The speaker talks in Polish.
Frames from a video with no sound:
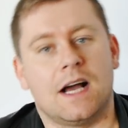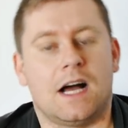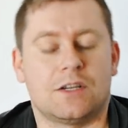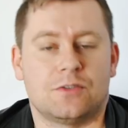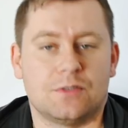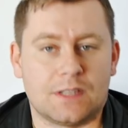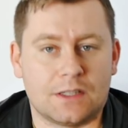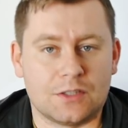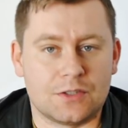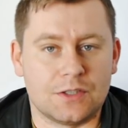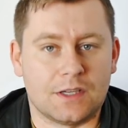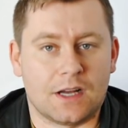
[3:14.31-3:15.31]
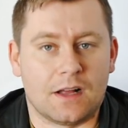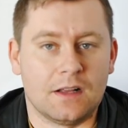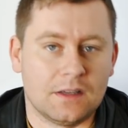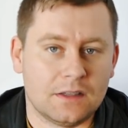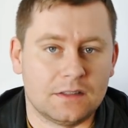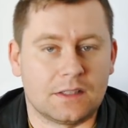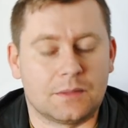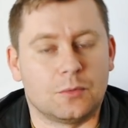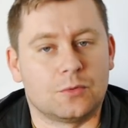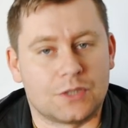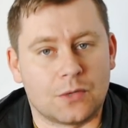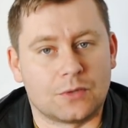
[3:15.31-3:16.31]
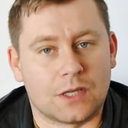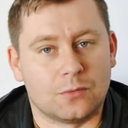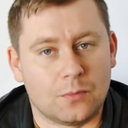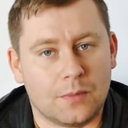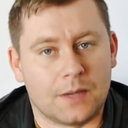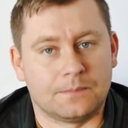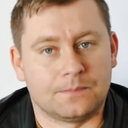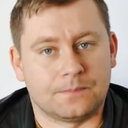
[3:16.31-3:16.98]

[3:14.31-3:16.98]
aż do statecznika. Taki był kształt kadłuba.